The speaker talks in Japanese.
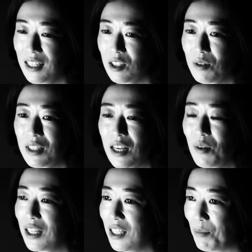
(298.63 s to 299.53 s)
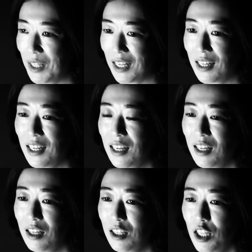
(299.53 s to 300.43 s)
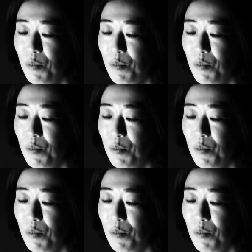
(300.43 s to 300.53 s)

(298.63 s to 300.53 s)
食材を買ってみたり、